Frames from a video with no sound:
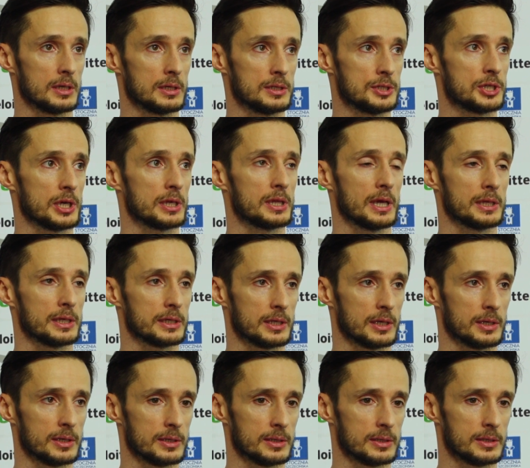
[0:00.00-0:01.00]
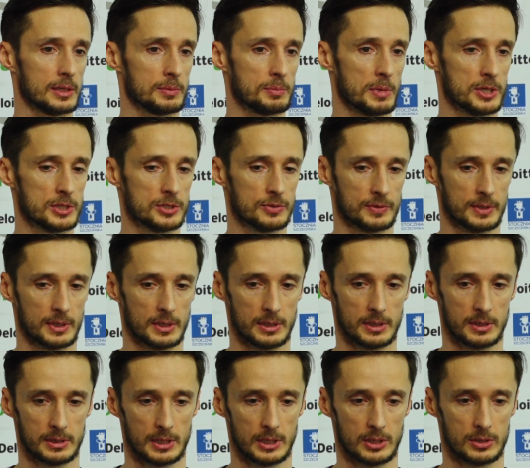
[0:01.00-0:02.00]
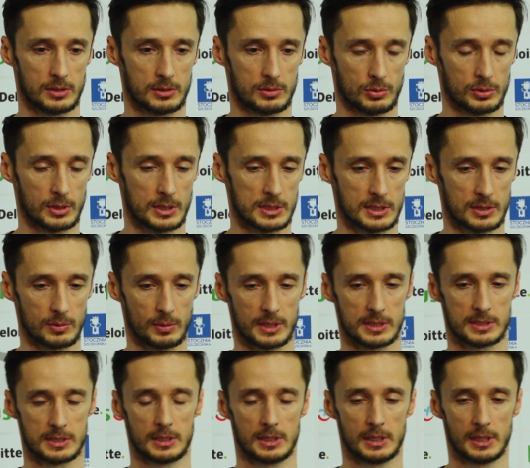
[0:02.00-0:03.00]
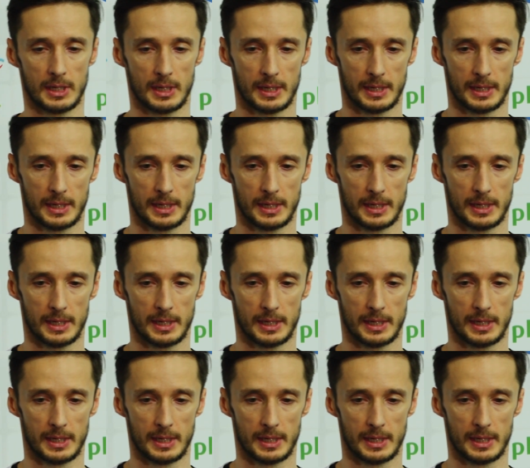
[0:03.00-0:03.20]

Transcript: dzisiaj dla nich ten, ten mecz w tej, tej trudnej sytuacji.